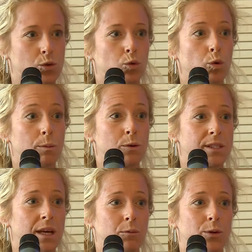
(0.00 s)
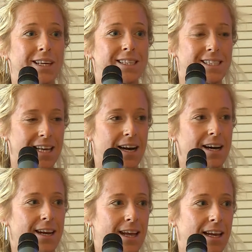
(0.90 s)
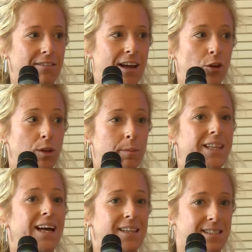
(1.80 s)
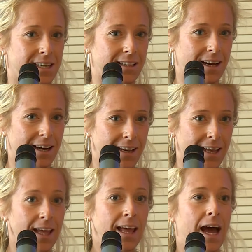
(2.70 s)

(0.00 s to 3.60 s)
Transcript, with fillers: su cui possiamo iniziare a livello di big data sanitari